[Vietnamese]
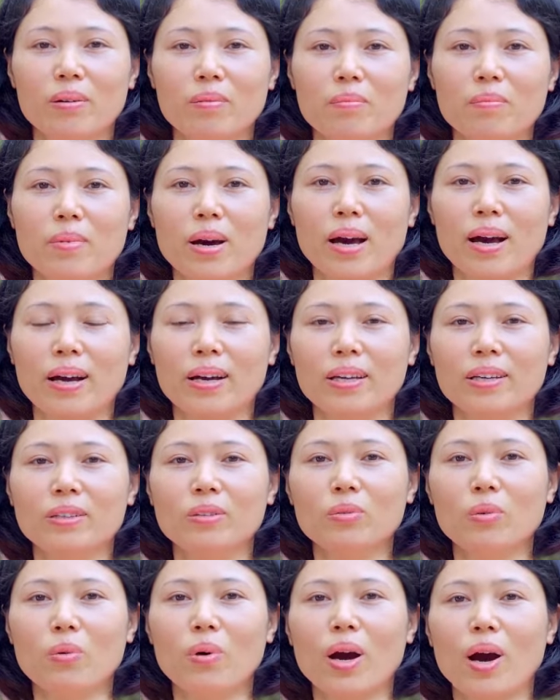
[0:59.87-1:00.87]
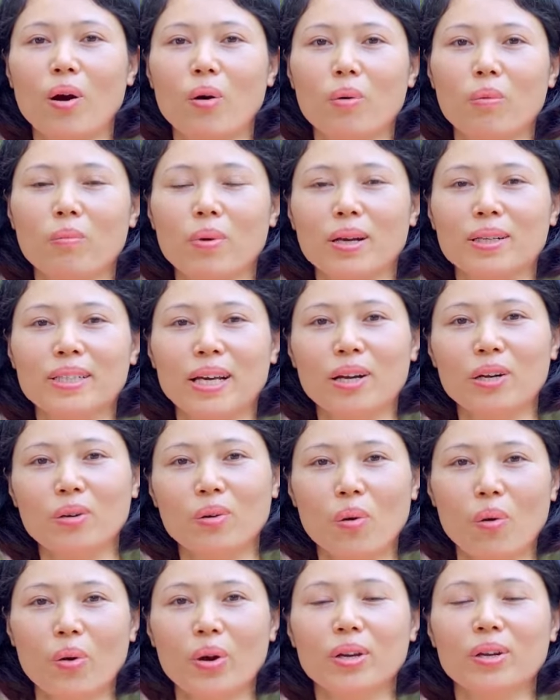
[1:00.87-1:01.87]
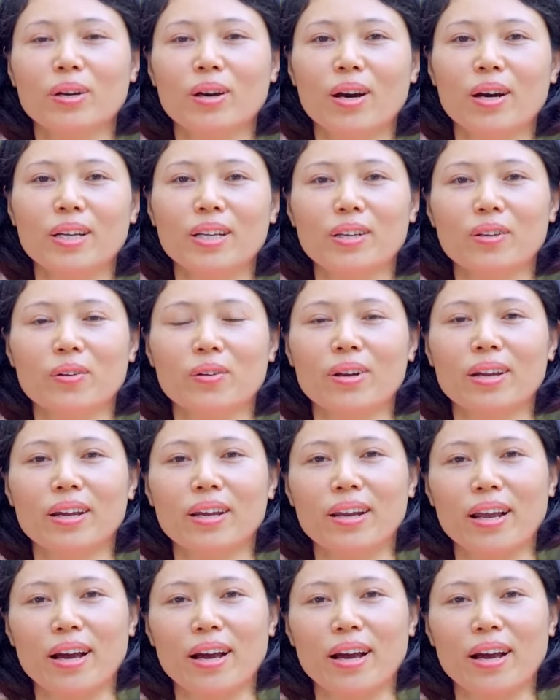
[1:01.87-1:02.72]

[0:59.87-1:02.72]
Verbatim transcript: mà cái nhu cầu mà chăn gối nữa thì nó lại